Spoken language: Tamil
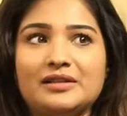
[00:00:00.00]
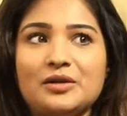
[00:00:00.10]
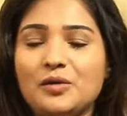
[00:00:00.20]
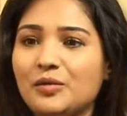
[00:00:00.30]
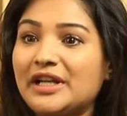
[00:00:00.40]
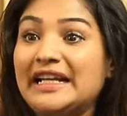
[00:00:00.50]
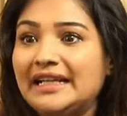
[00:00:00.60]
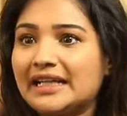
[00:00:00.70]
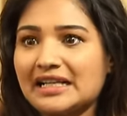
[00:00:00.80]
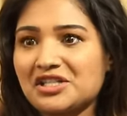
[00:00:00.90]
இன்னும் ஒரு
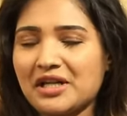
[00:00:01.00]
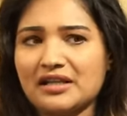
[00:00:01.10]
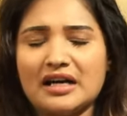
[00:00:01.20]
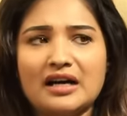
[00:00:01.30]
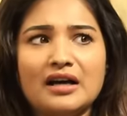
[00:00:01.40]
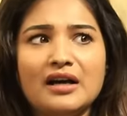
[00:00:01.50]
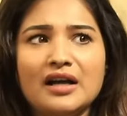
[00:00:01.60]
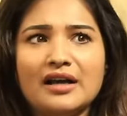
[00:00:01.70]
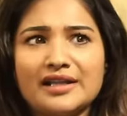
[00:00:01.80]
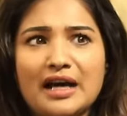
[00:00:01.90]
ஹிண்ட் கிடைச்சிடாதா
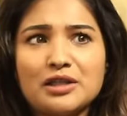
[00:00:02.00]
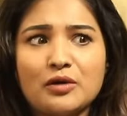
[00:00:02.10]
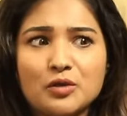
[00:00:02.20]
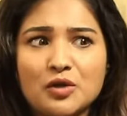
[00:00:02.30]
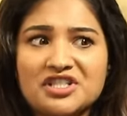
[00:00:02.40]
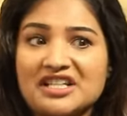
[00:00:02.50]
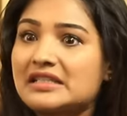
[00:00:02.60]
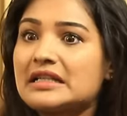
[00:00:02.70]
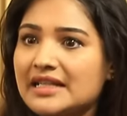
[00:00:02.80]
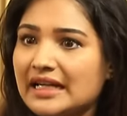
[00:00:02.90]
ஏதாவது அவளுக்கு ஒரு
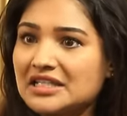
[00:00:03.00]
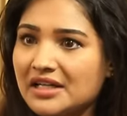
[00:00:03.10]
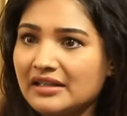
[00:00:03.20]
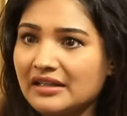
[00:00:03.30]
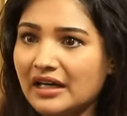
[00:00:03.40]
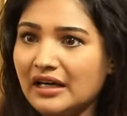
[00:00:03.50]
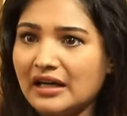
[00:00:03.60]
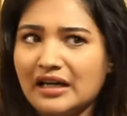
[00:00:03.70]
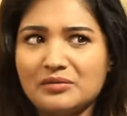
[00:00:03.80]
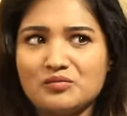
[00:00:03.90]
ஜஸ்டிஸ் கிடைச்சிடாதா
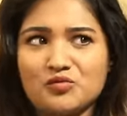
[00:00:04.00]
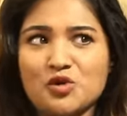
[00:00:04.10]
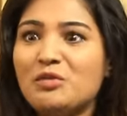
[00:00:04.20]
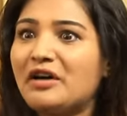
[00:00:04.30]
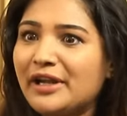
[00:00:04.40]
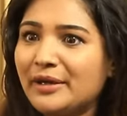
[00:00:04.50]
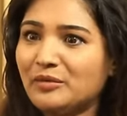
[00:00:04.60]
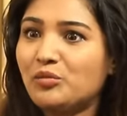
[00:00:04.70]
சும்மாவே